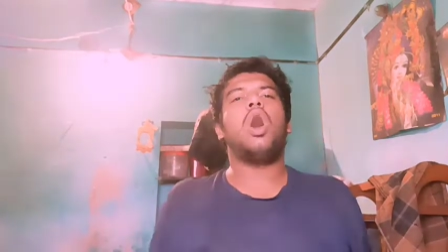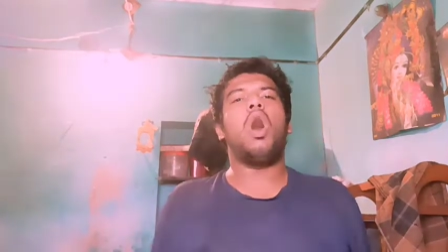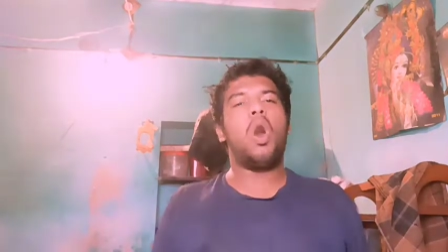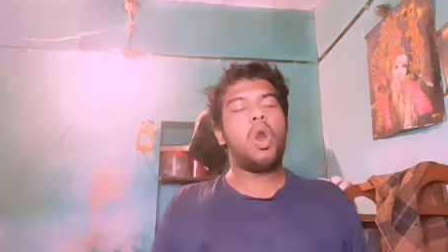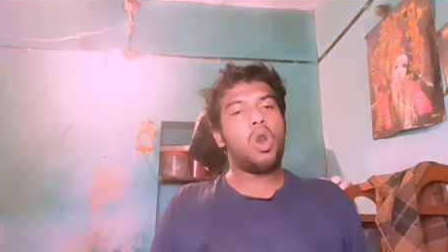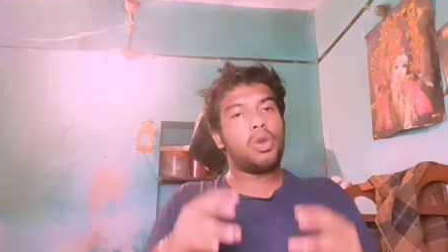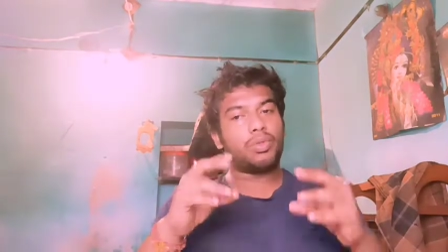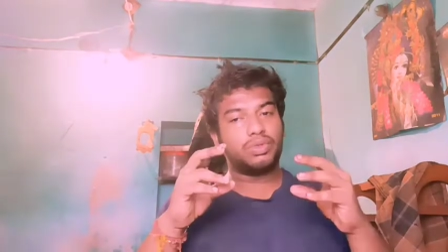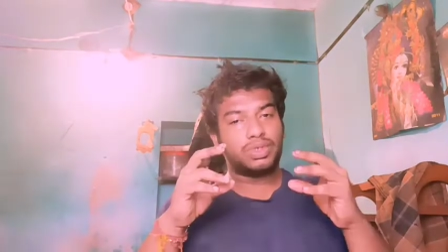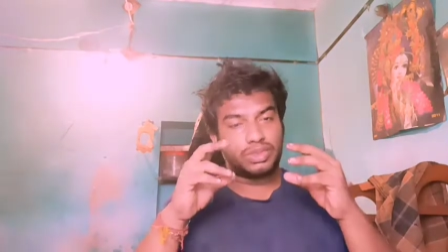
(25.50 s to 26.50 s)
और
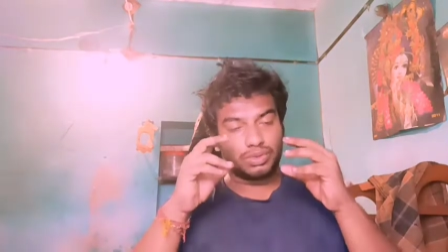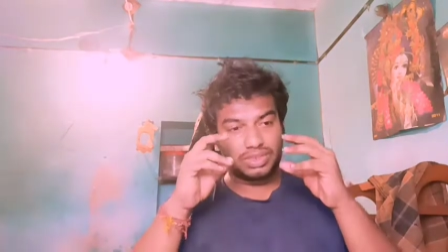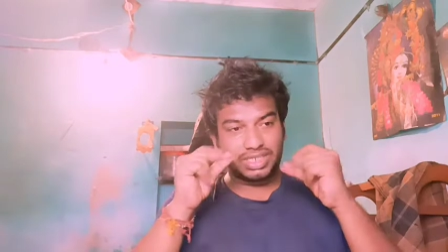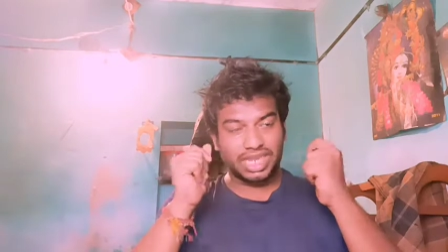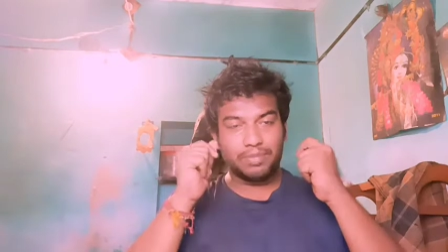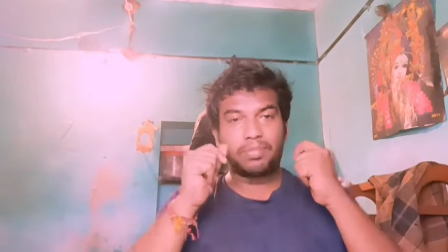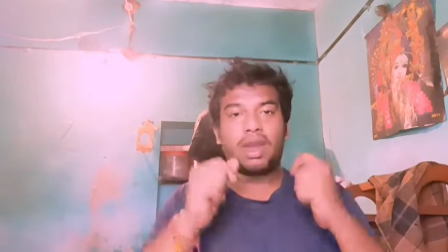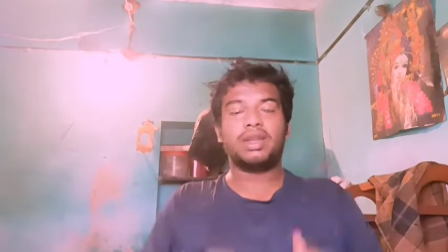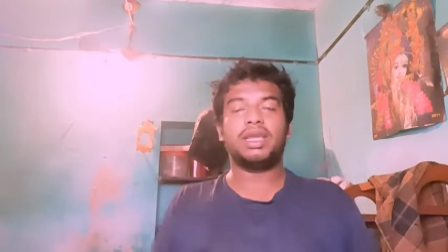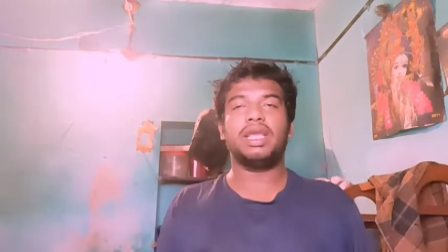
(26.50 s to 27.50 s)
उनकी जो सेकेंड
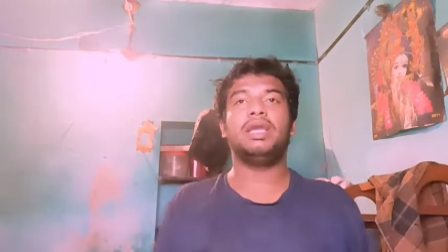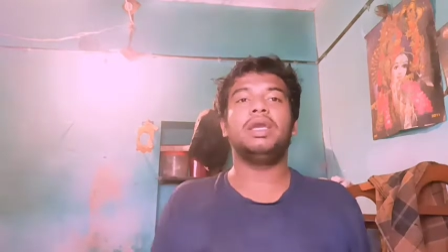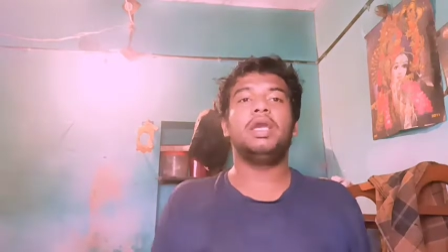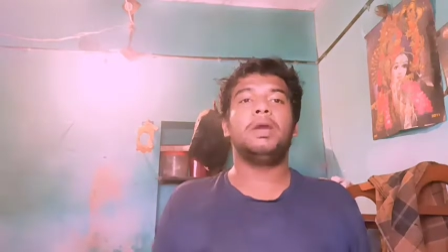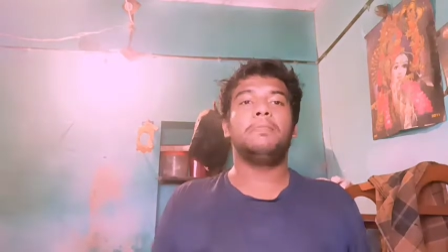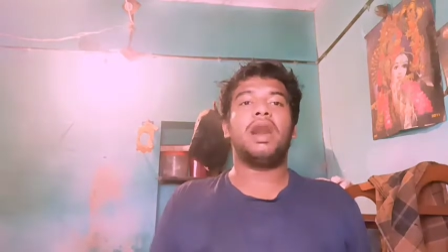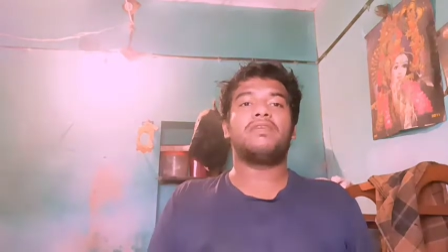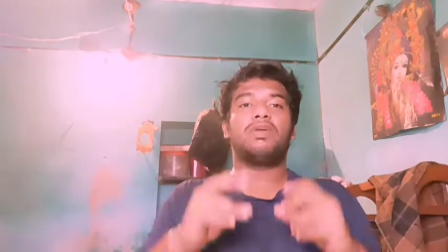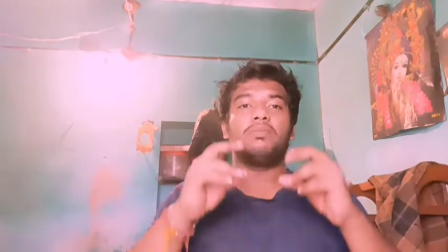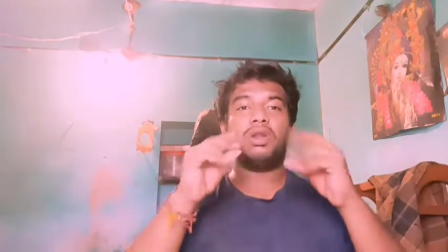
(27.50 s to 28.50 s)
पार्ट है
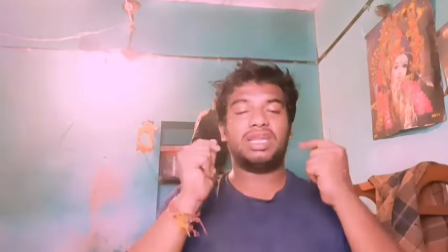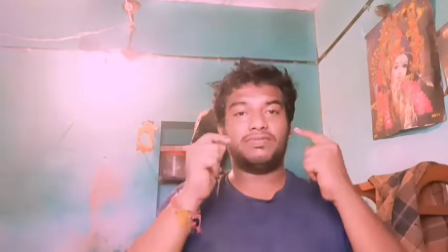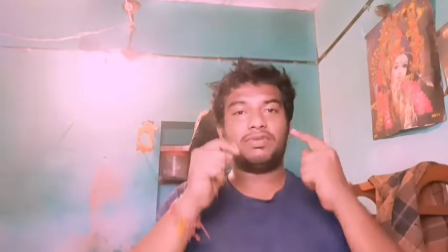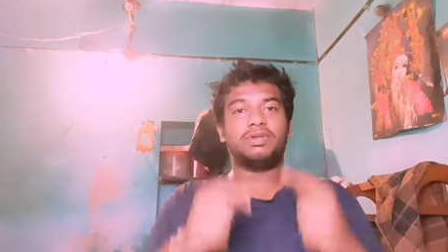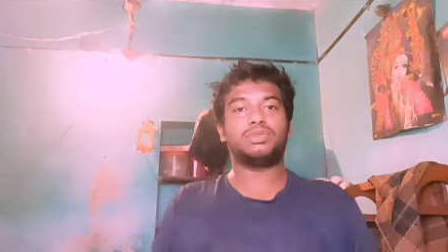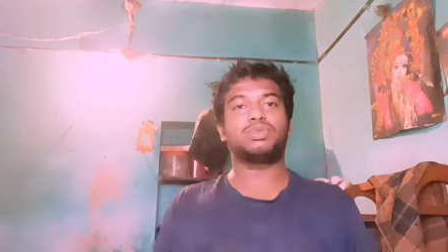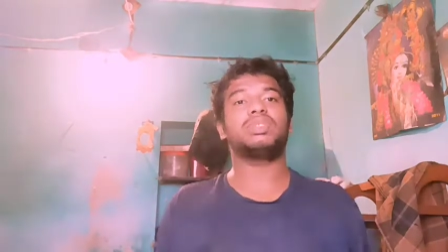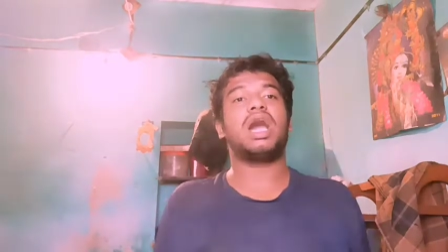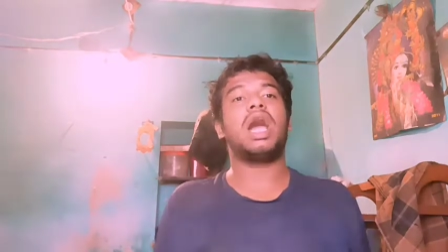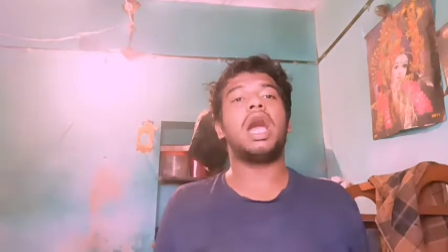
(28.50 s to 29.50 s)
मार्फल मल्टीफॉर्स
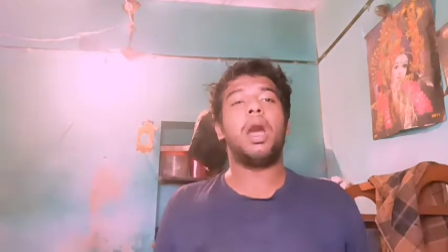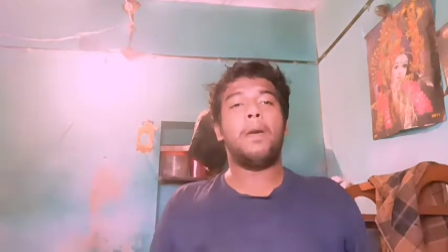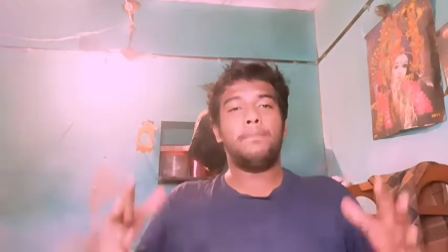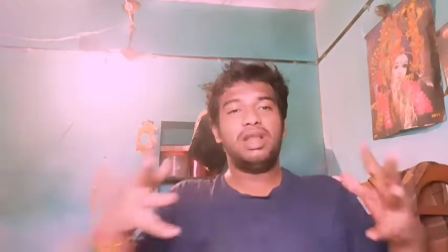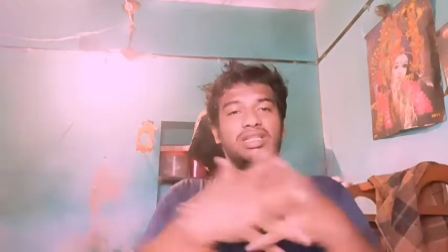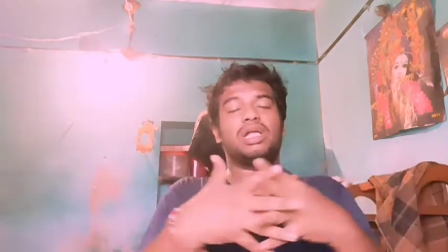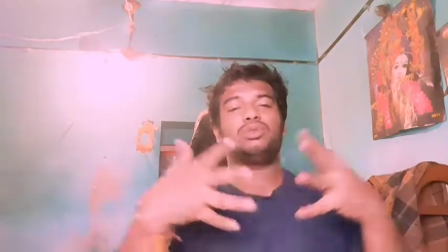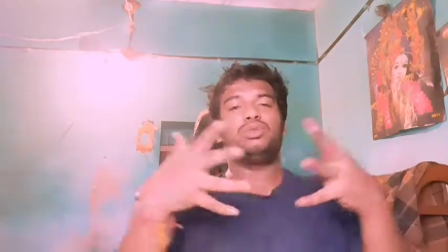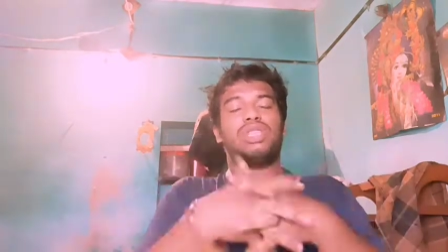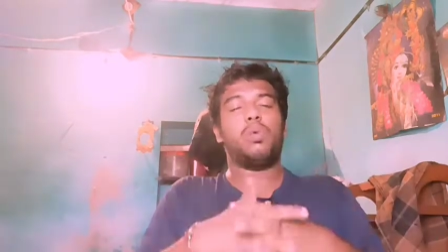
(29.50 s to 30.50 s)
उसका मिलता
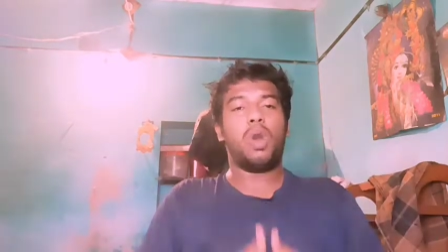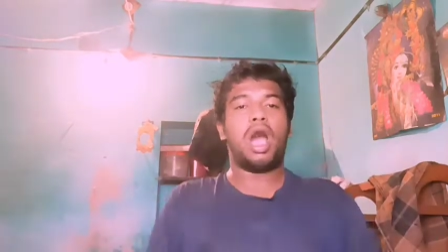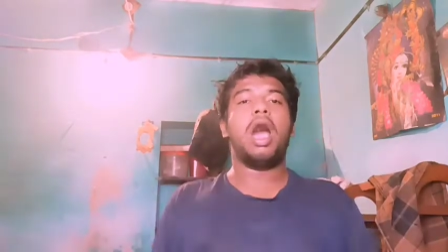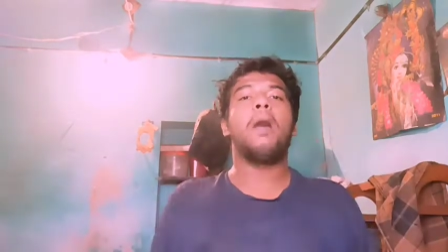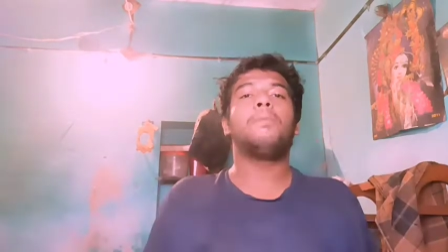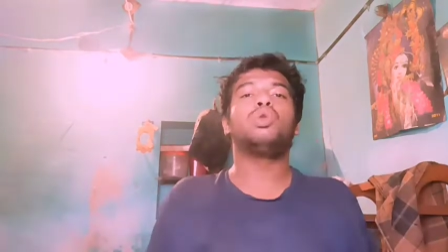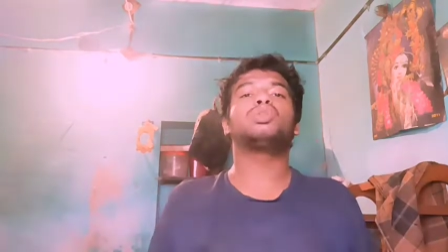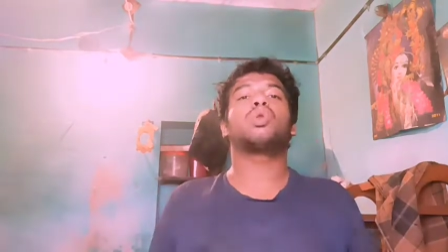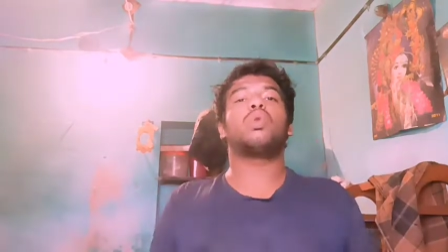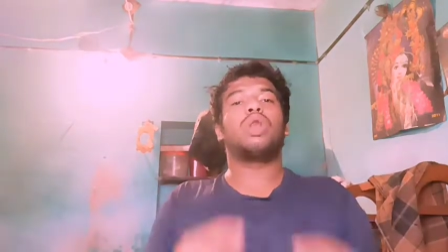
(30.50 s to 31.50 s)
जुलता हुआ
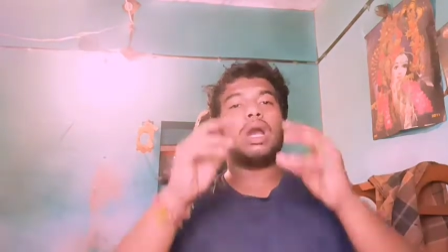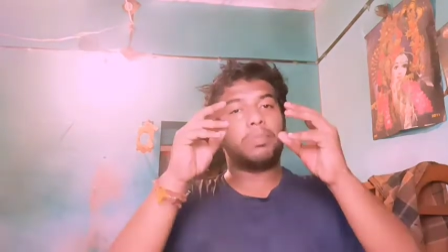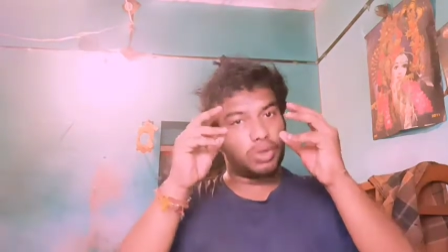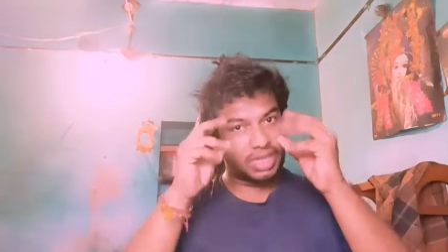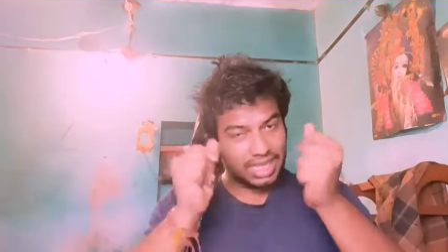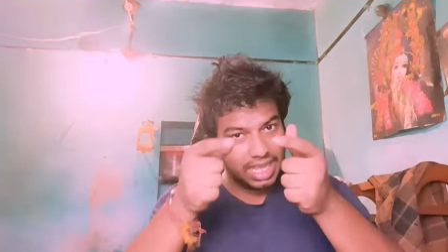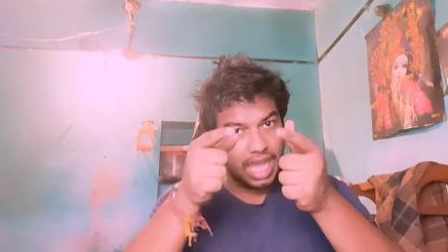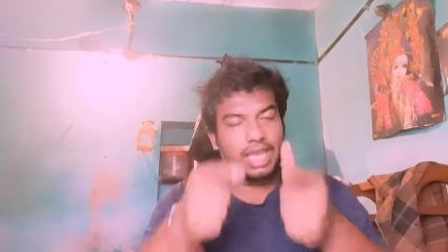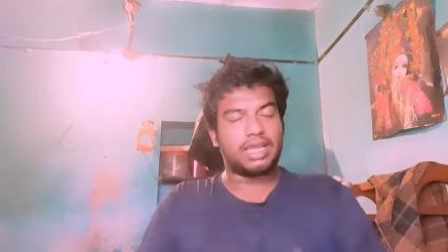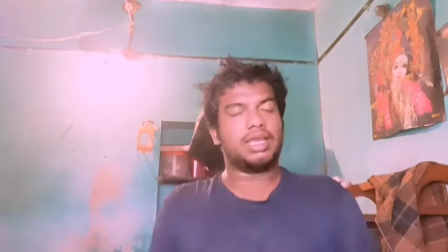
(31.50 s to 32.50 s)
पोस्टर को उन्होंने अपलोड किया
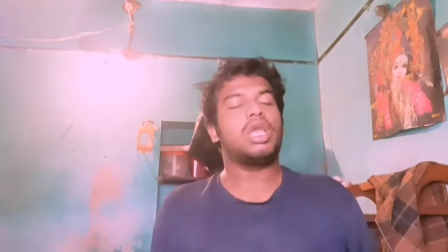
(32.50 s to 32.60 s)
है